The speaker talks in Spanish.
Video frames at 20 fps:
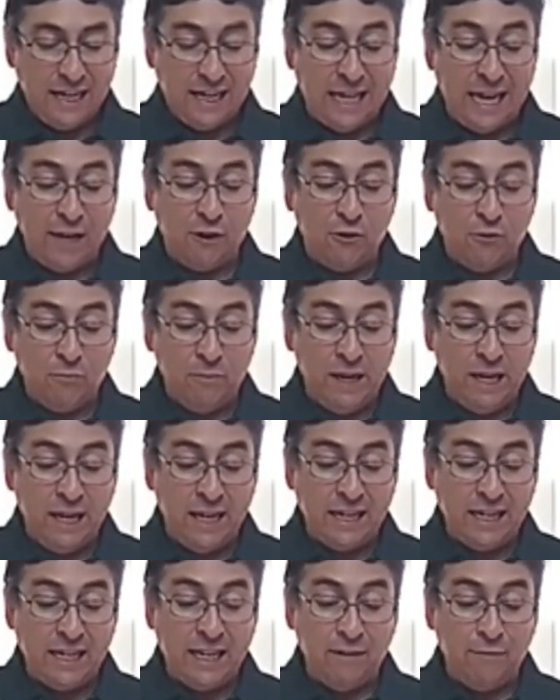que
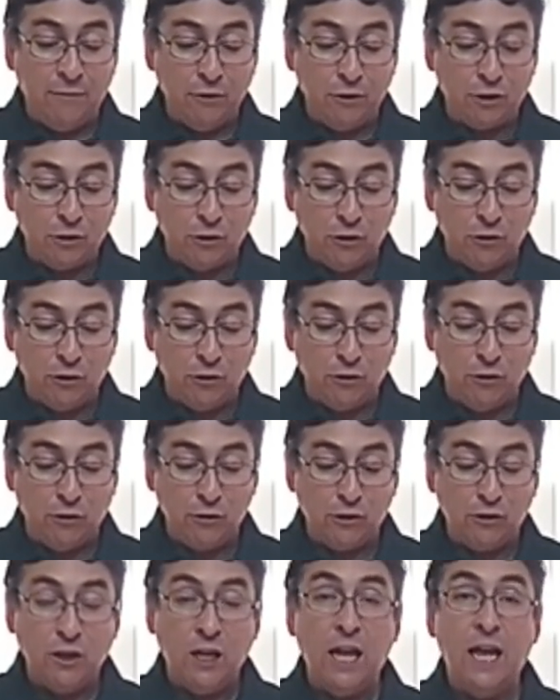comer que
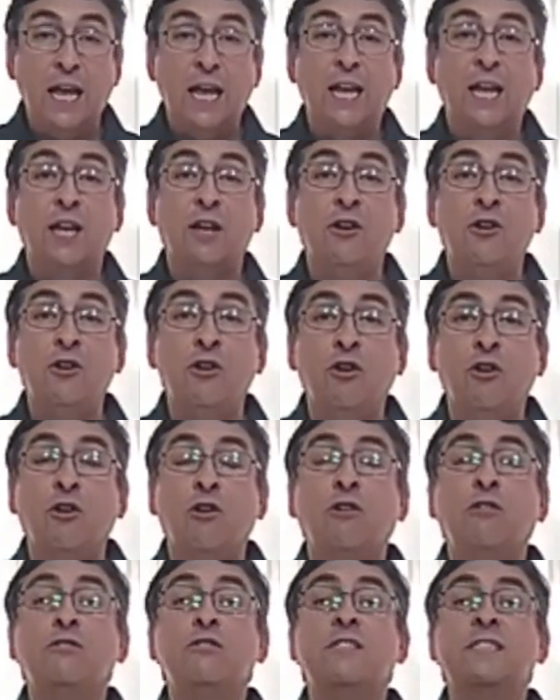vosotros
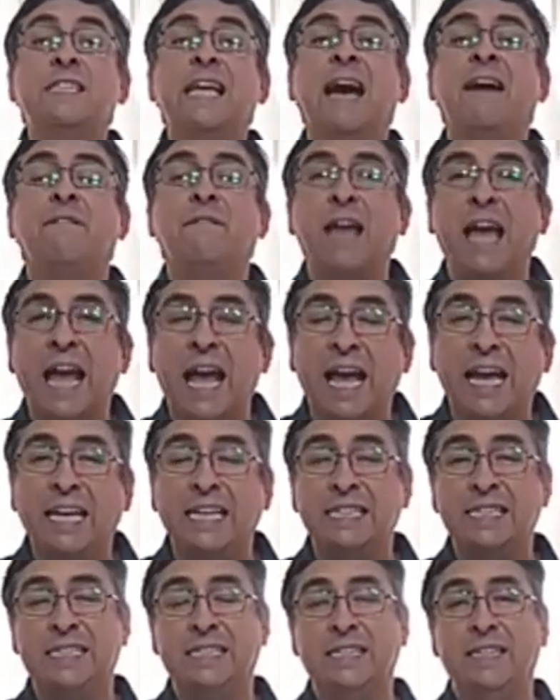no
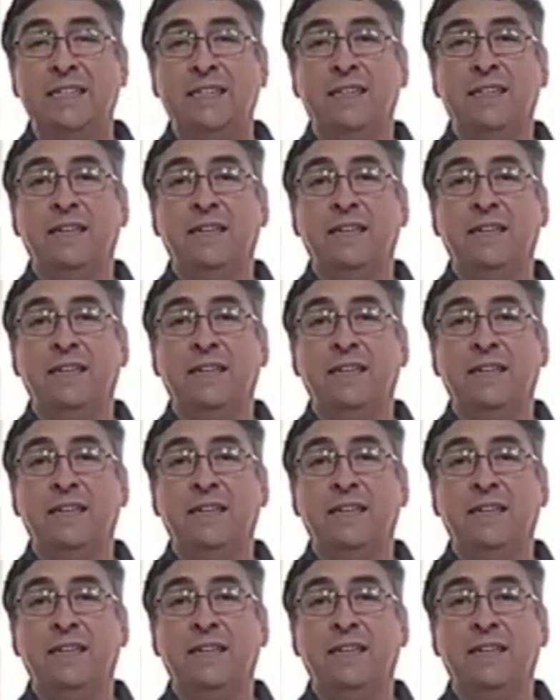sabéis.